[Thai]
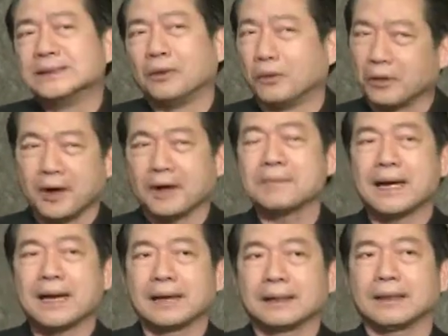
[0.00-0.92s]
โอ้ร้อน
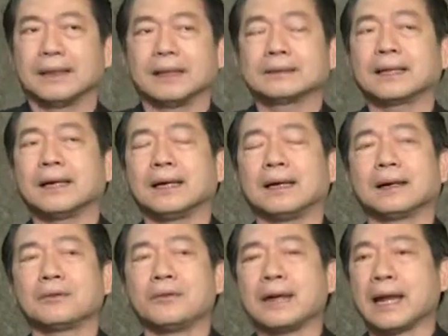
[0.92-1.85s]
มากถ้า
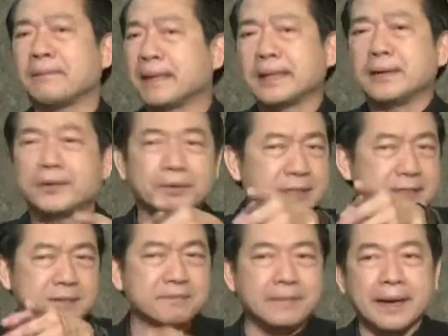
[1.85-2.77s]
คุณแอนไปยืนดู
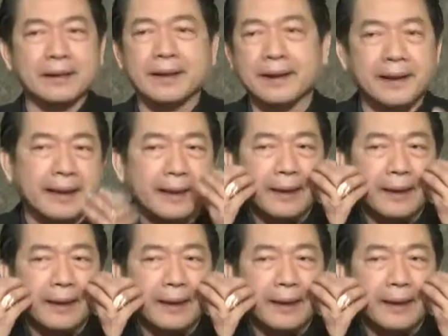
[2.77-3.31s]
ยี่สิบเมตรเนี่ย